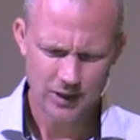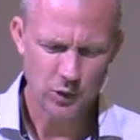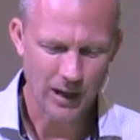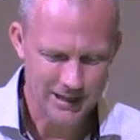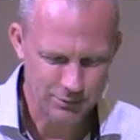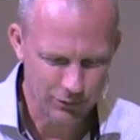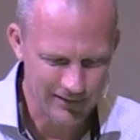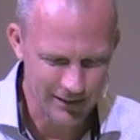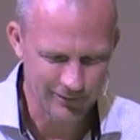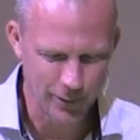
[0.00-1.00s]
Quando eu
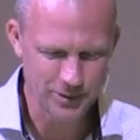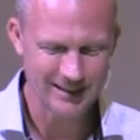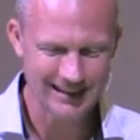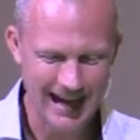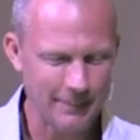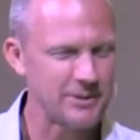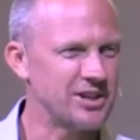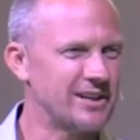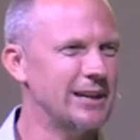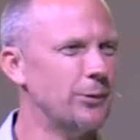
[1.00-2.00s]
vi a foto da
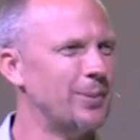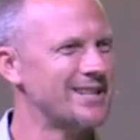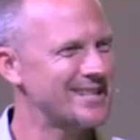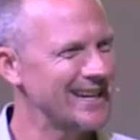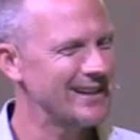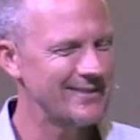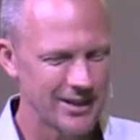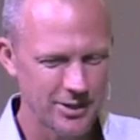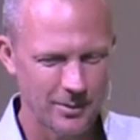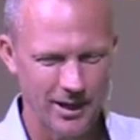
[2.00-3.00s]
lápide aqui, eu pensei na
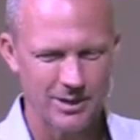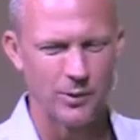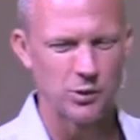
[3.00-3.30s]
vida do Mark um